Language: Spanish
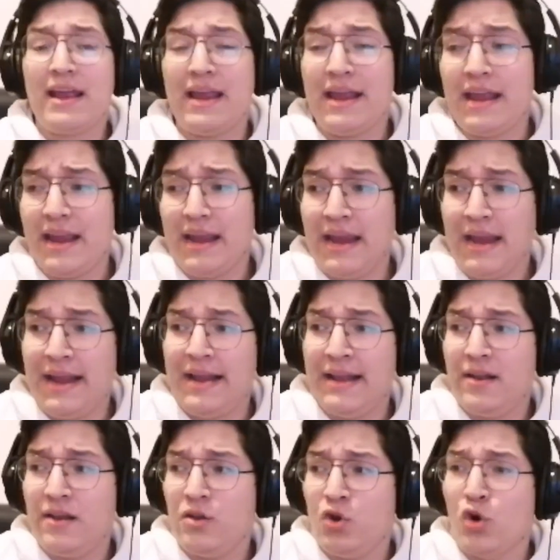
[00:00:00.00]

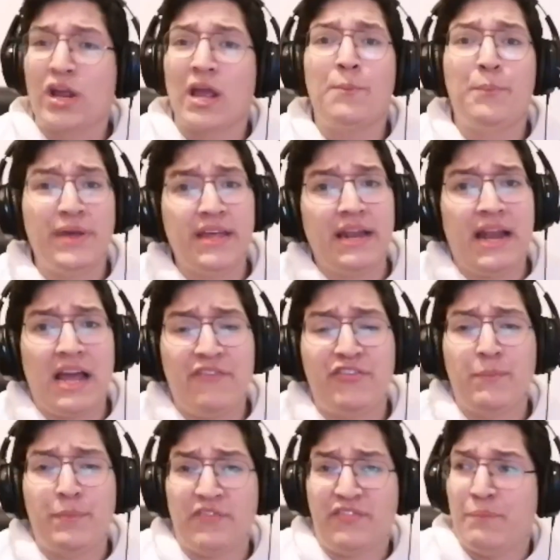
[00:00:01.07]
lo que pide la
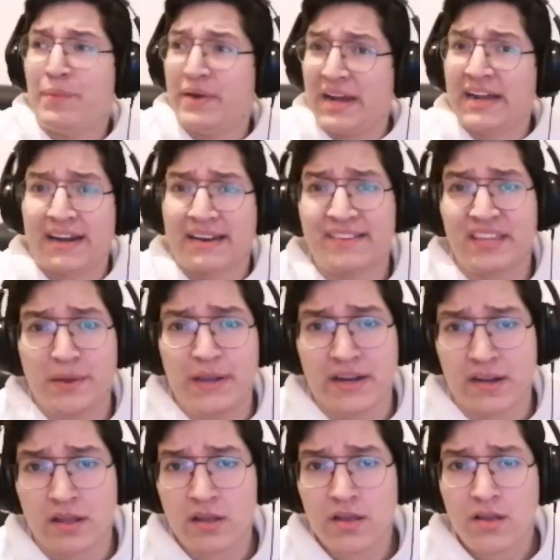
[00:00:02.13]
FPF para
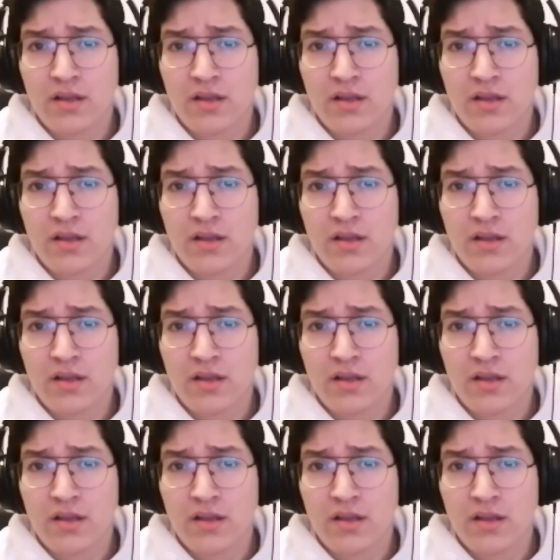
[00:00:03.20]
recibir?